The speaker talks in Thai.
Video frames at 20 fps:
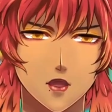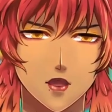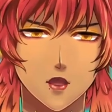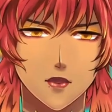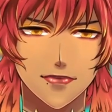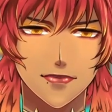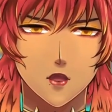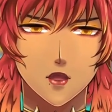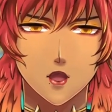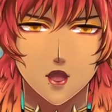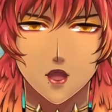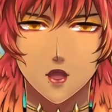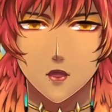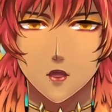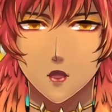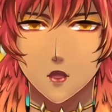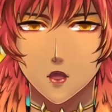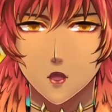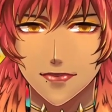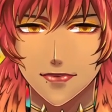เพราะเรา
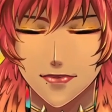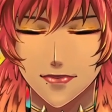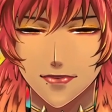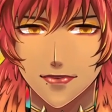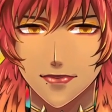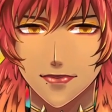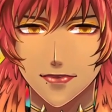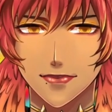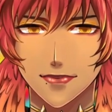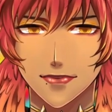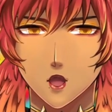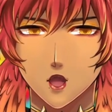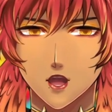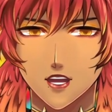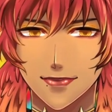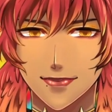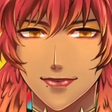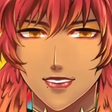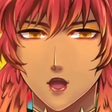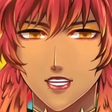นอนไม่เต็
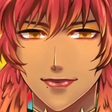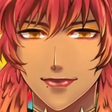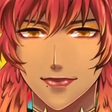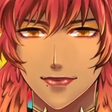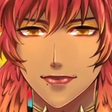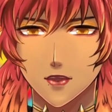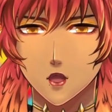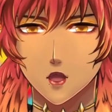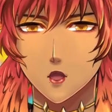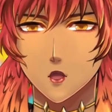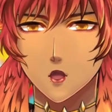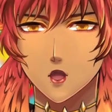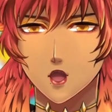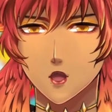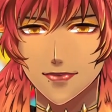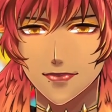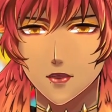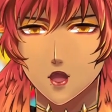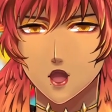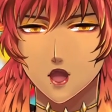มอิ่มเราก็จะ
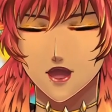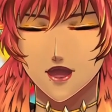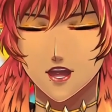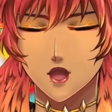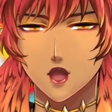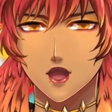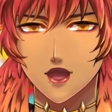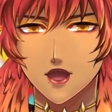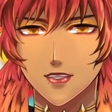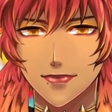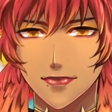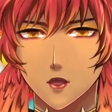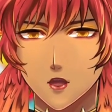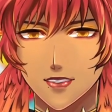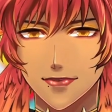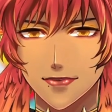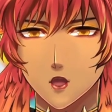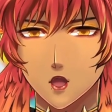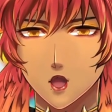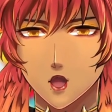ทำอะไรหลายอย่างได้ไม่เต็
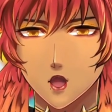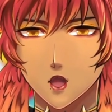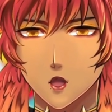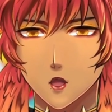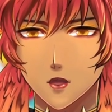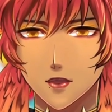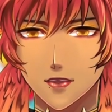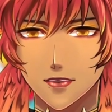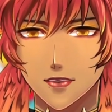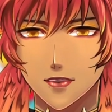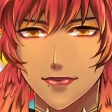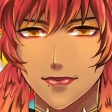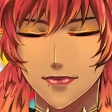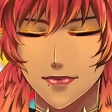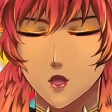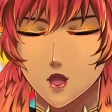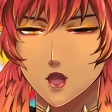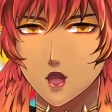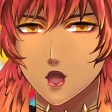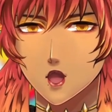มที่ บา
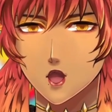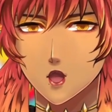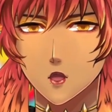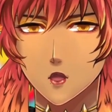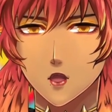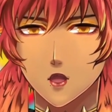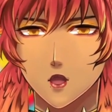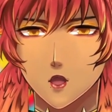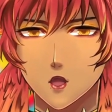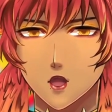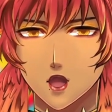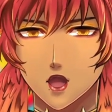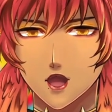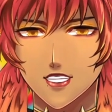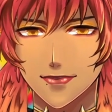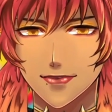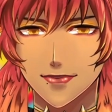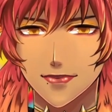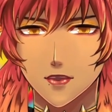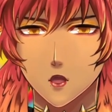งทีตอนไล
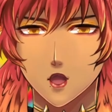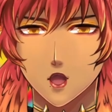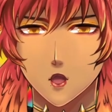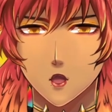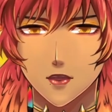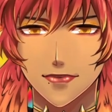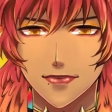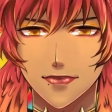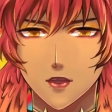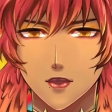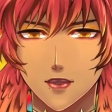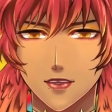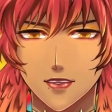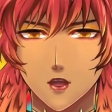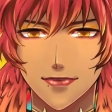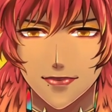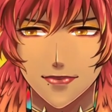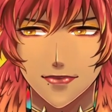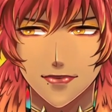ฟ์ซอลลี่รู้สึกเหนื่อยแบบ